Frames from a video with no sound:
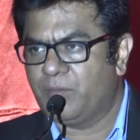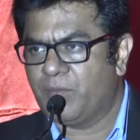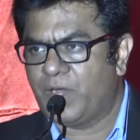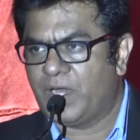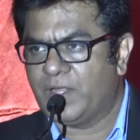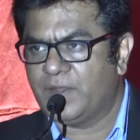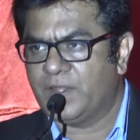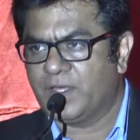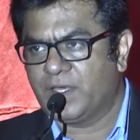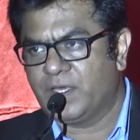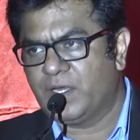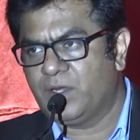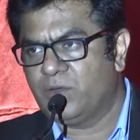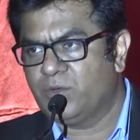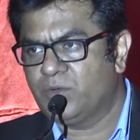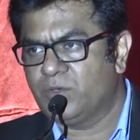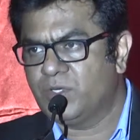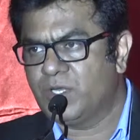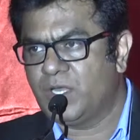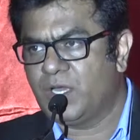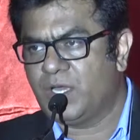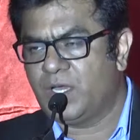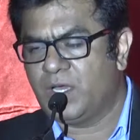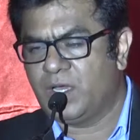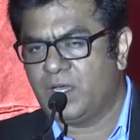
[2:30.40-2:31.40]
మా దగ్గర
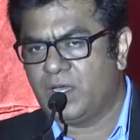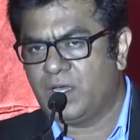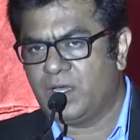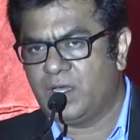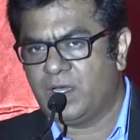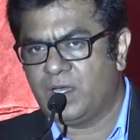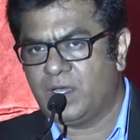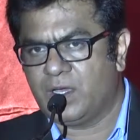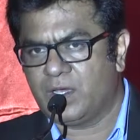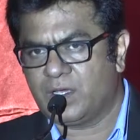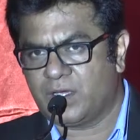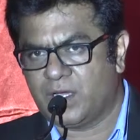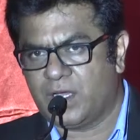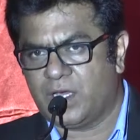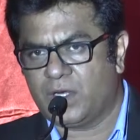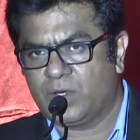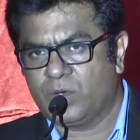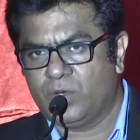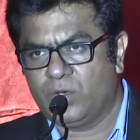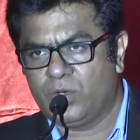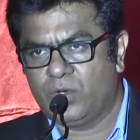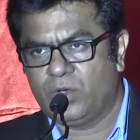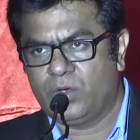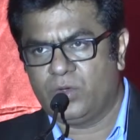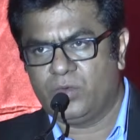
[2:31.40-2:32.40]
ఉన్న
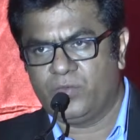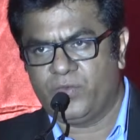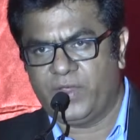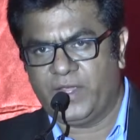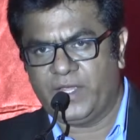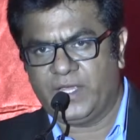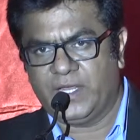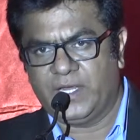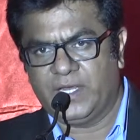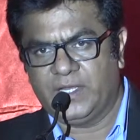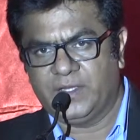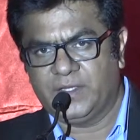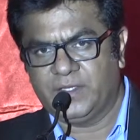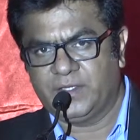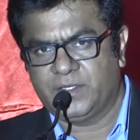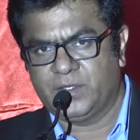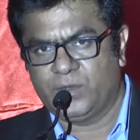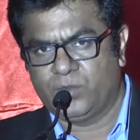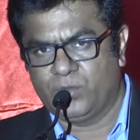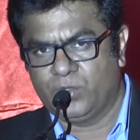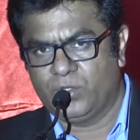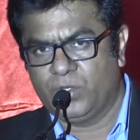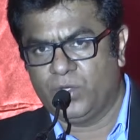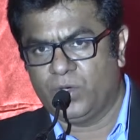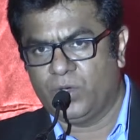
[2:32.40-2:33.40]
కార్గో వెహికల్ ఏదైతే
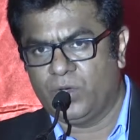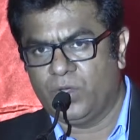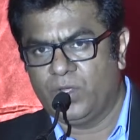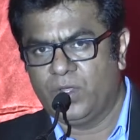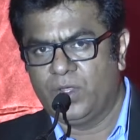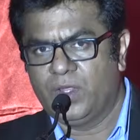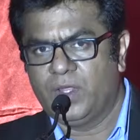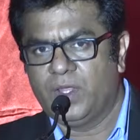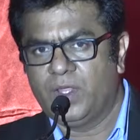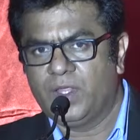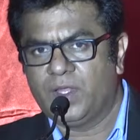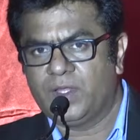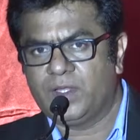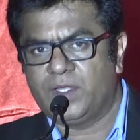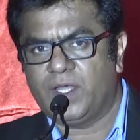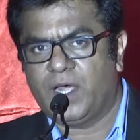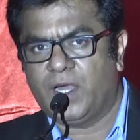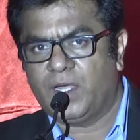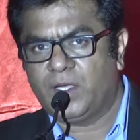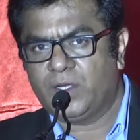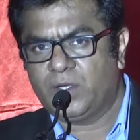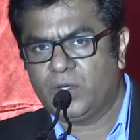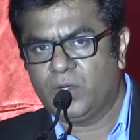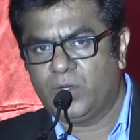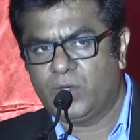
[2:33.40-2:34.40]
ఉందో
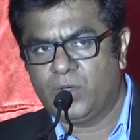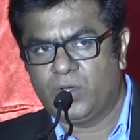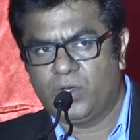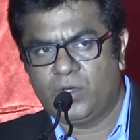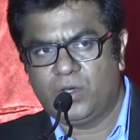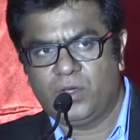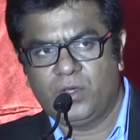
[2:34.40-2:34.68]
దాంట్లో